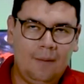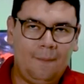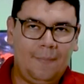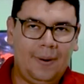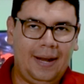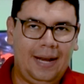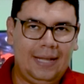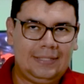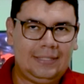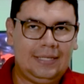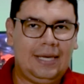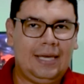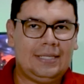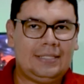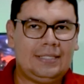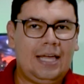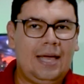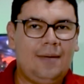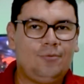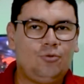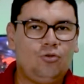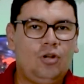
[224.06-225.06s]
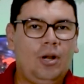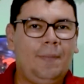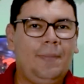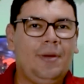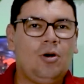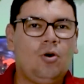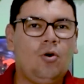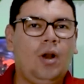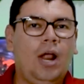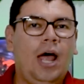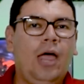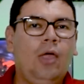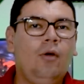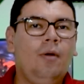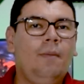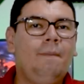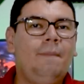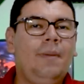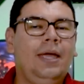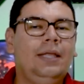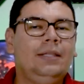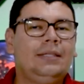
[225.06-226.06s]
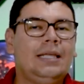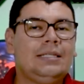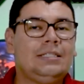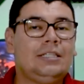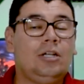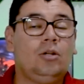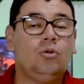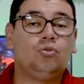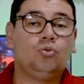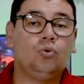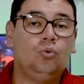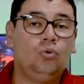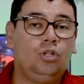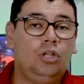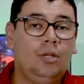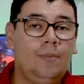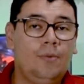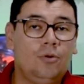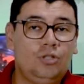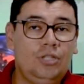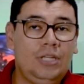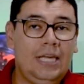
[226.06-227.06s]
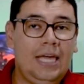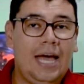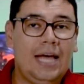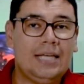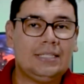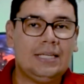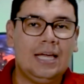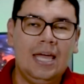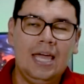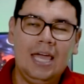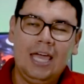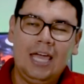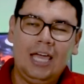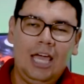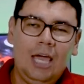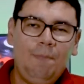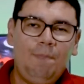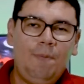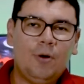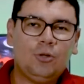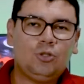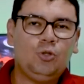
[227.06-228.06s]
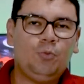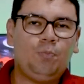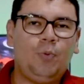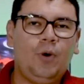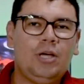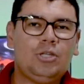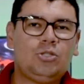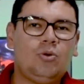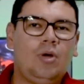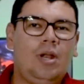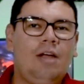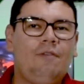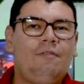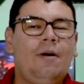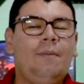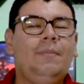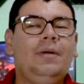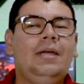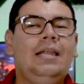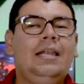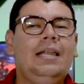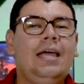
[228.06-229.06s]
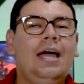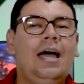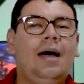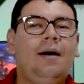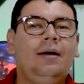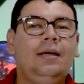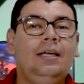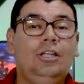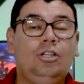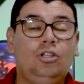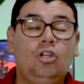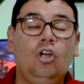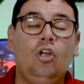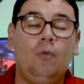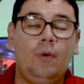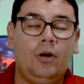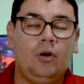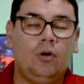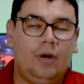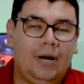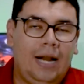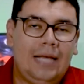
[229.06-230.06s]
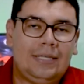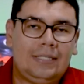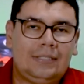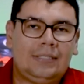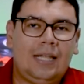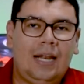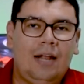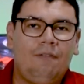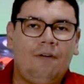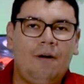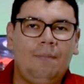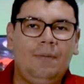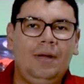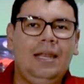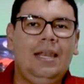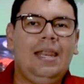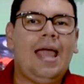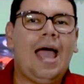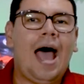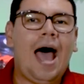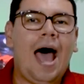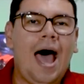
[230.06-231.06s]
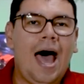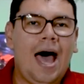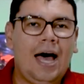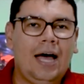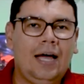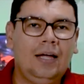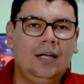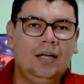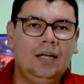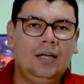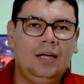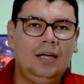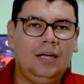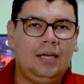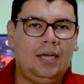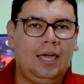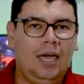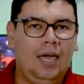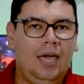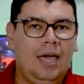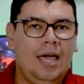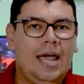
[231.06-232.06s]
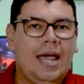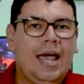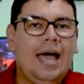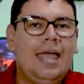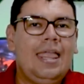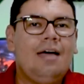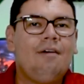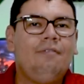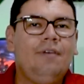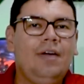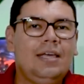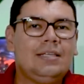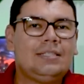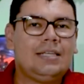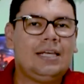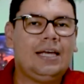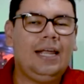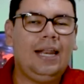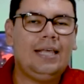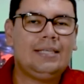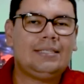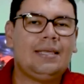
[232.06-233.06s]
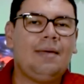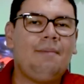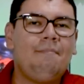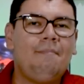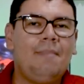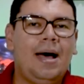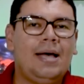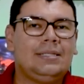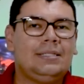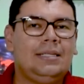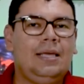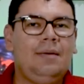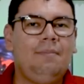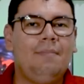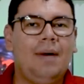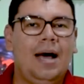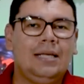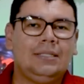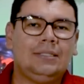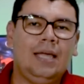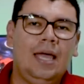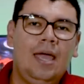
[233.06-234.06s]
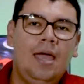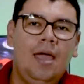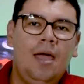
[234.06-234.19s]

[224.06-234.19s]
parece que Samsung ha mejorado en ventas en los últimos días y por supuesto a la familia, y todo bueno, gracias a la familia A, que cada vez crece más y más.